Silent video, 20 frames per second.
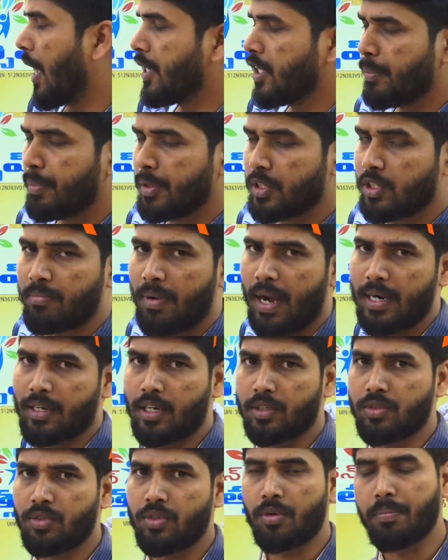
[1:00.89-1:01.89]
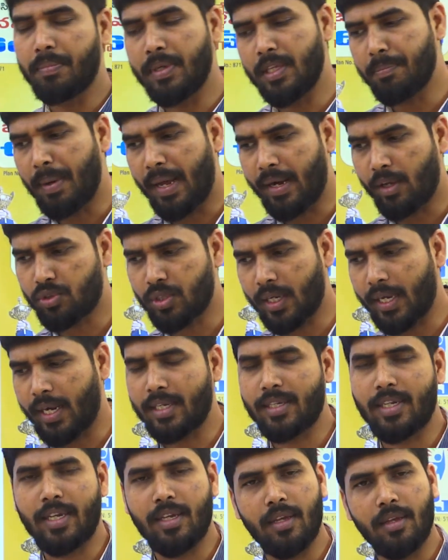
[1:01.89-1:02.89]
అని చెప్పేసి మాట్లాడుతున్నాడు మీ భరోసా
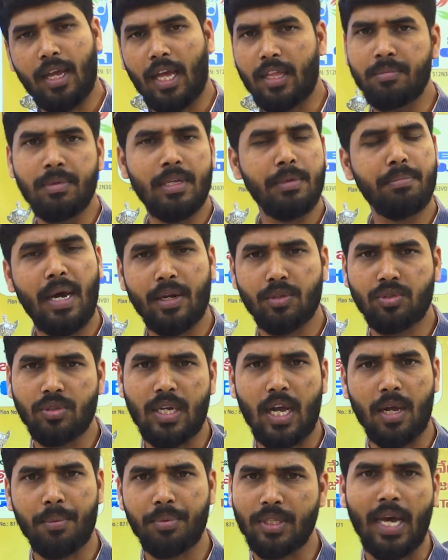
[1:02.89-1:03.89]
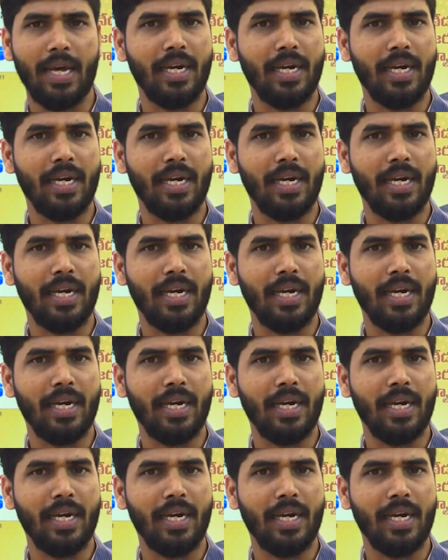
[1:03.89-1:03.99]
కరెక్టే అది మీ భరోసా కాకపోతే